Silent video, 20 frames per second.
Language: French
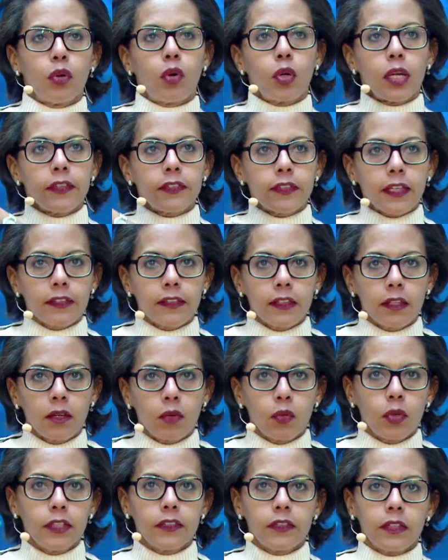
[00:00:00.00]
on, laissera
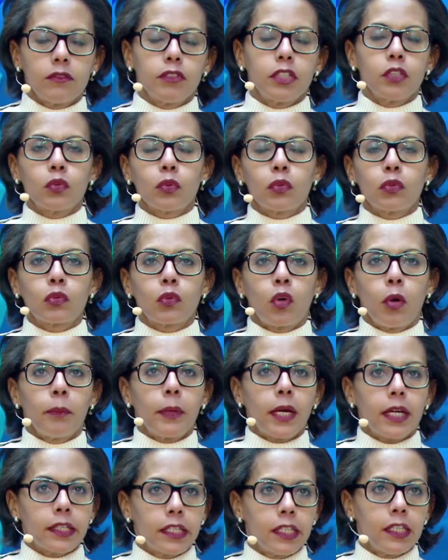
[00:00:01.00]
on laisse sa voiture sur un
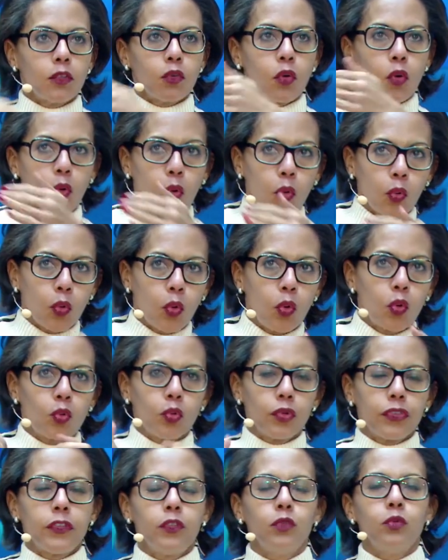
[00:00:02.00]
parking, on,
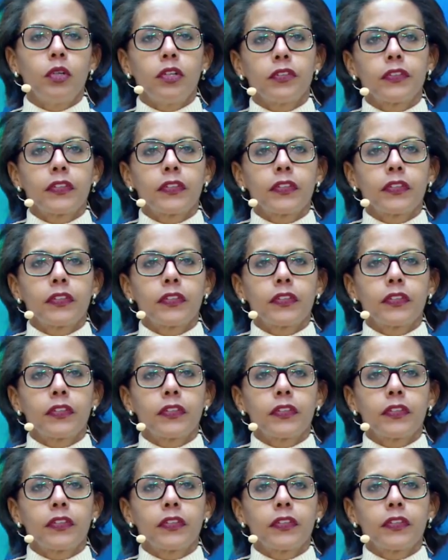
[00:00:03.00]
continue en